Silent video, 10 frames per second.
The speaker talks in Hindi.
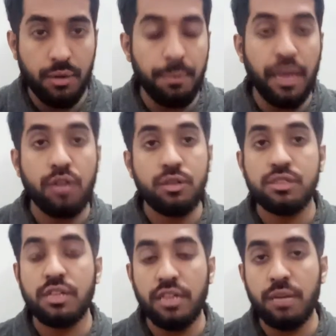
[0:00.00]
बायो कश
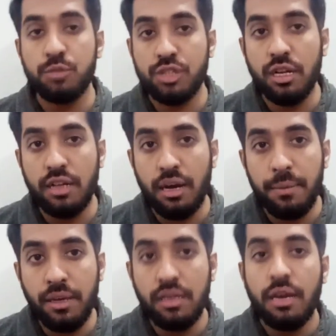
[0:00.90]
करना एक मुश्किल काम है
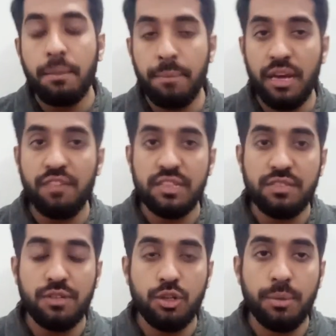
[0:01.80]
मैं एक वैसी
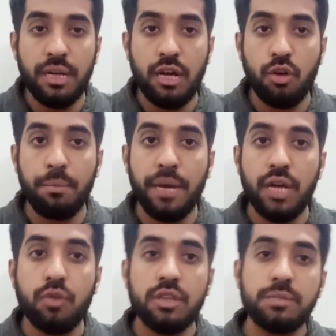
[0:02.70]
वीडियो बना रहा हूँ बायो
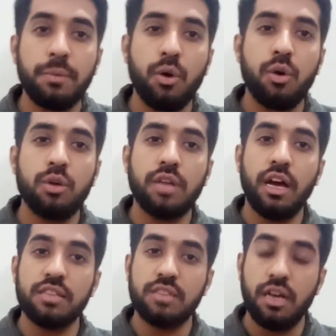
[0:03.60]
कश बहुत
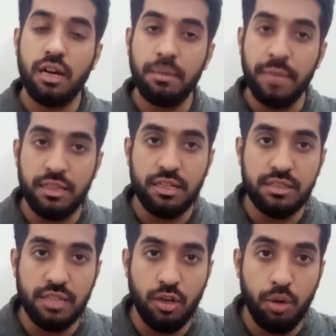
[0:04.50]
आसान मेथड
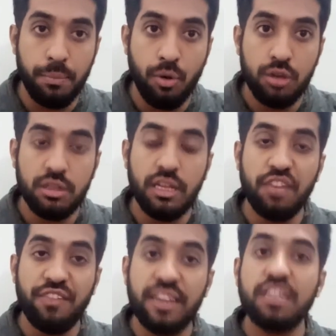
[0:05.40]
से और बहुत
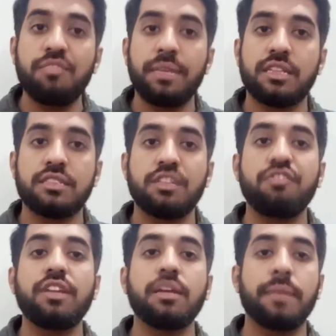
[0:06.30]
इफेक्टिव मेथड से
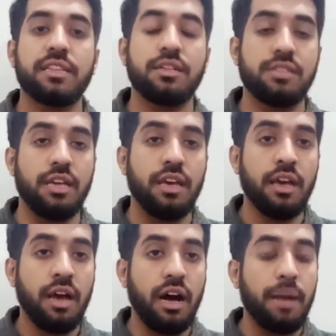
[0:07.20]
विनिंग मेथड से
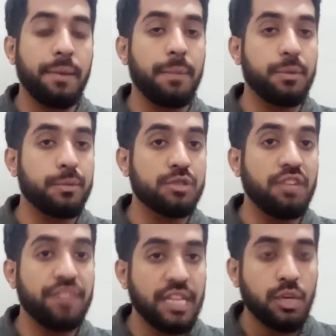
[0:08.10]
आपका प्रपोजल
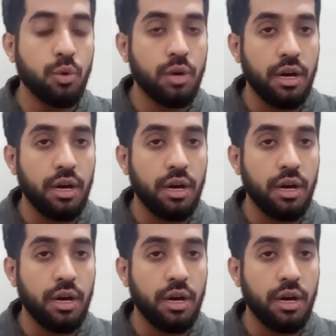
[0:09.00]
विनिंग होगा